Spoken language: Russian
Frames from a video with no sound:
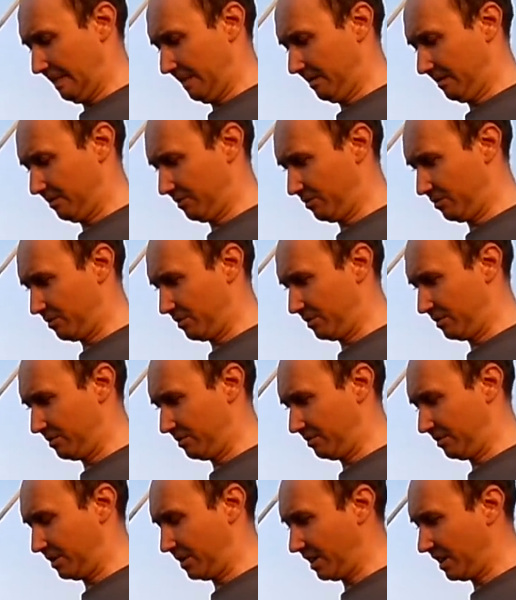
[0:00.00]
Вот.
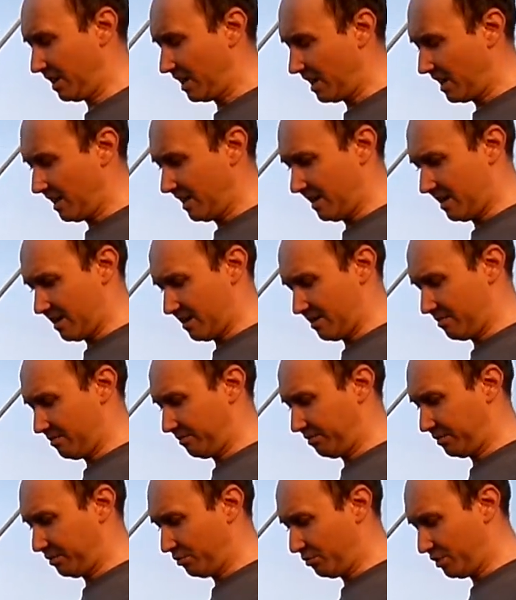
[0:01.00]
Крылья,
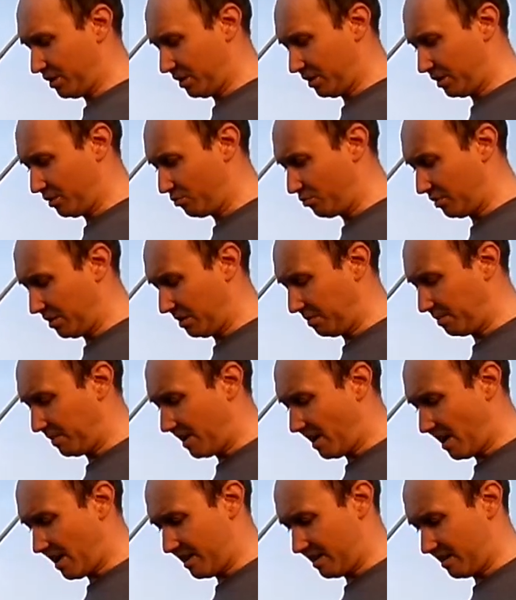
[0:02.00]
все это
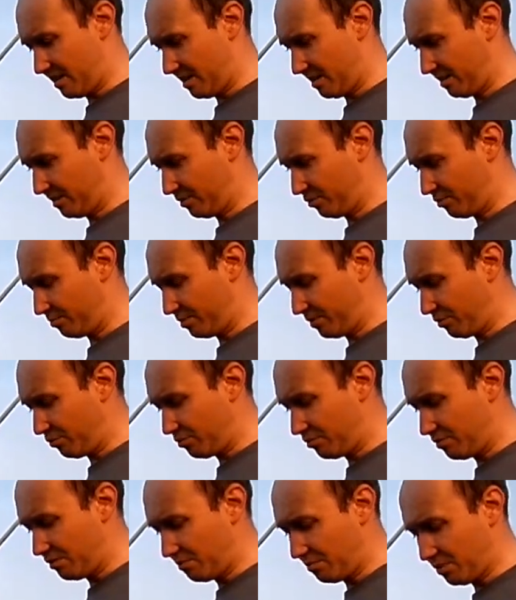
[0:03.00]
укрепляйте, чтобы
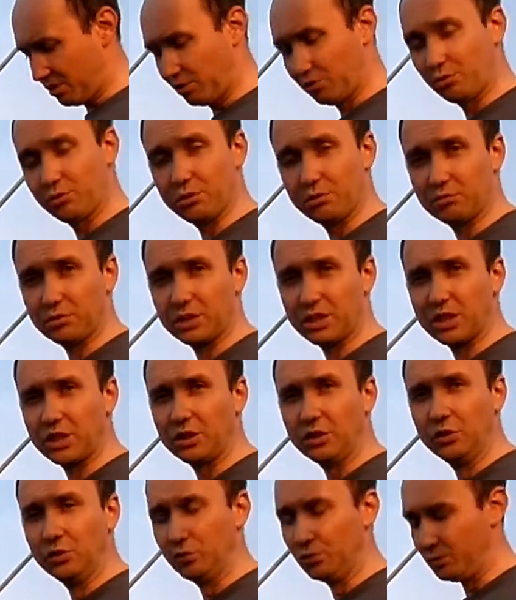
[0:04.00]
оно не могло его
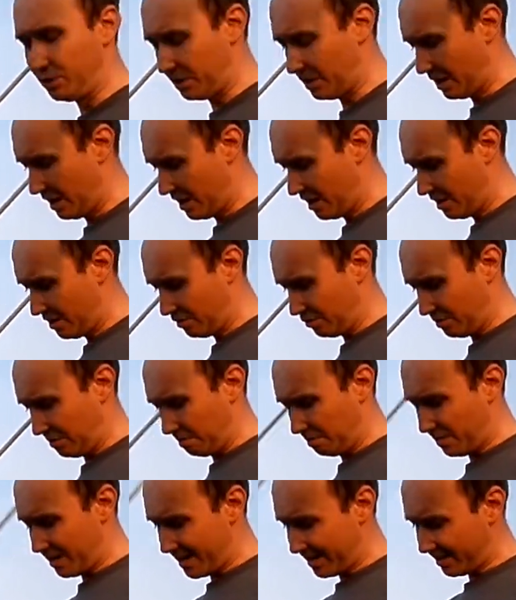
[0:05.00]
нагнуть, чтобы
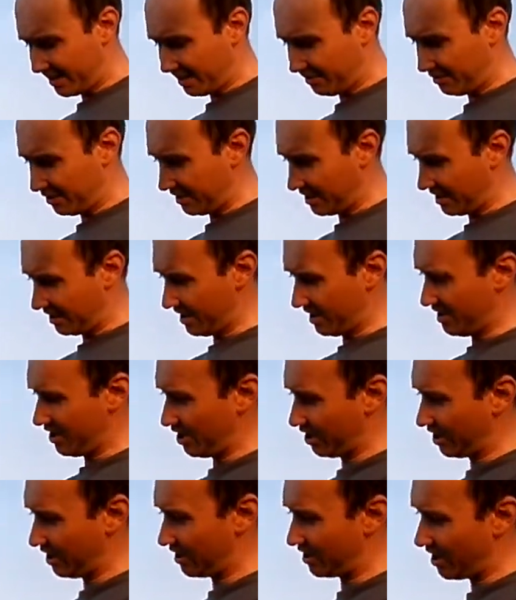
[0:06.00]
башня вот эта не
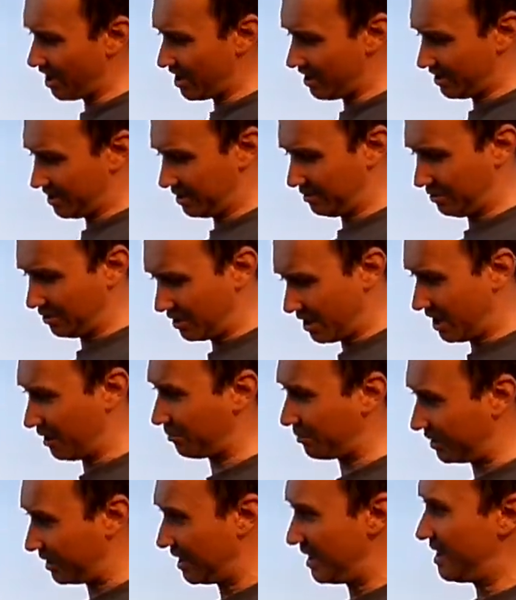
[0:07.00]
шаталась вот так
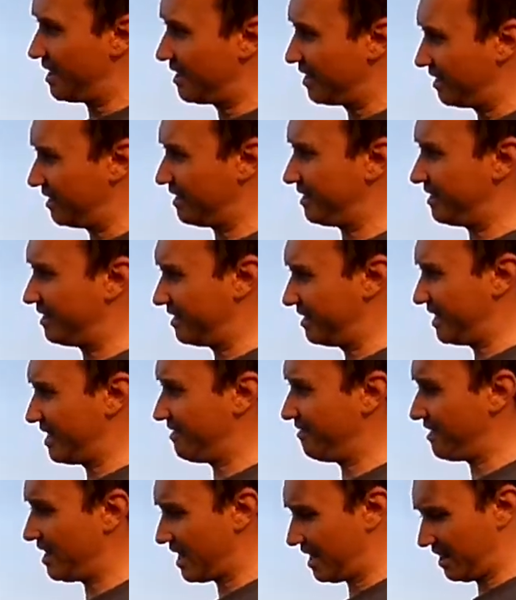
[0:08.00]
вот на
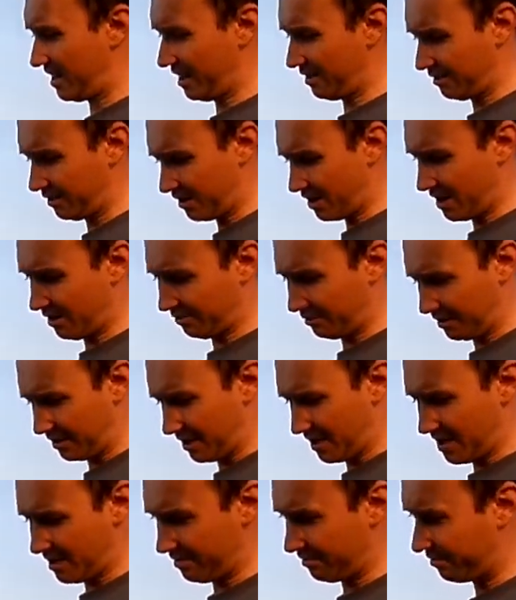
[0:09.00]
ветре вот так вот,
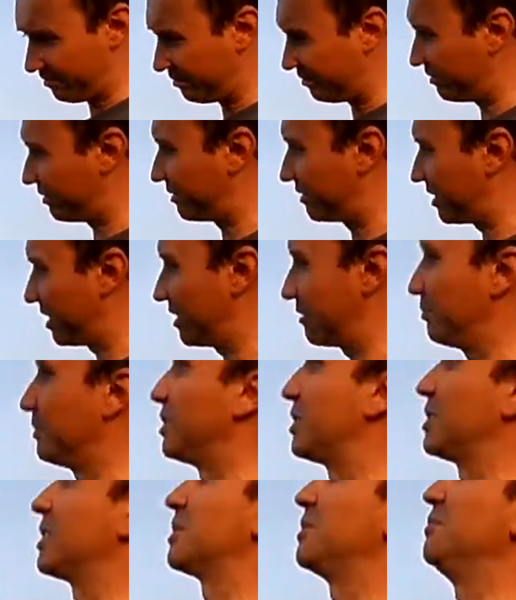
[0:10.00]
да, вот как мы
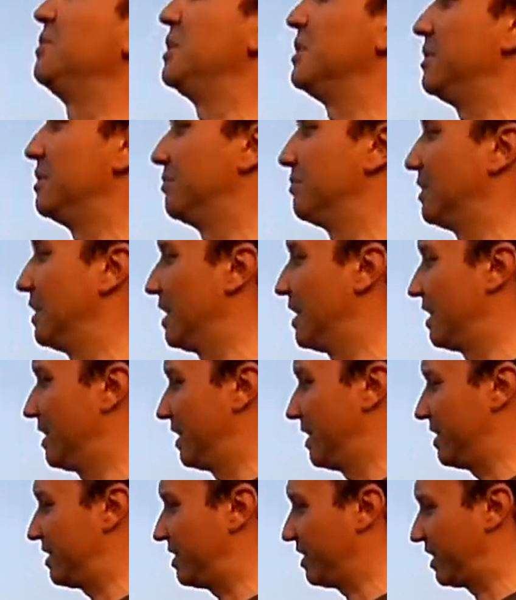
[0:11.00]
сейчас видим,
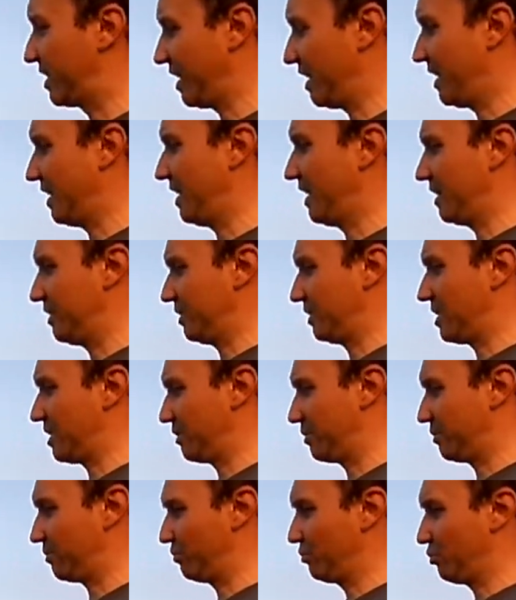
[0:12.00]
эти крылья вот
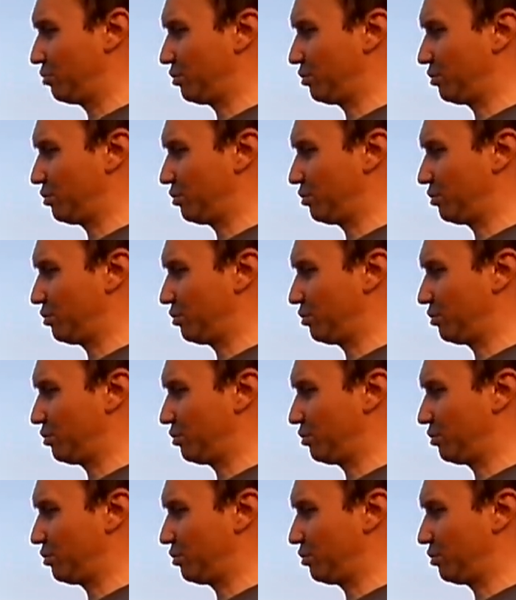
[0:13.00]
так вот, потому